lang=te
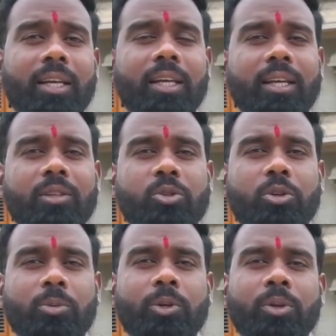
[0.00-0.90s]
ఈ
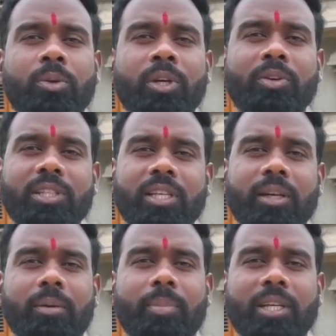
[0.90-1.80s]
చుట్టుముట్టు నుండి వచ్చే
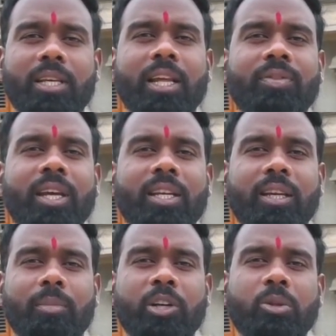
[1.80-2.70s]

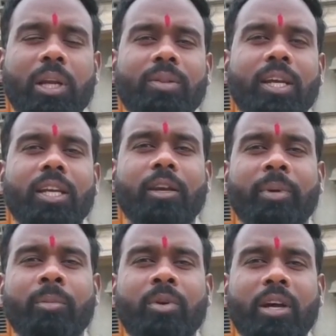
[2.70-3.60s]
ప్రజలందరికీ భక్తులందరికీ
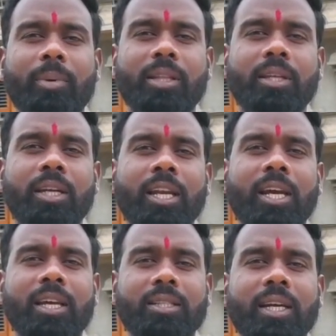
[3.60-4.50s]
మేము కూడా ప్రతి నెల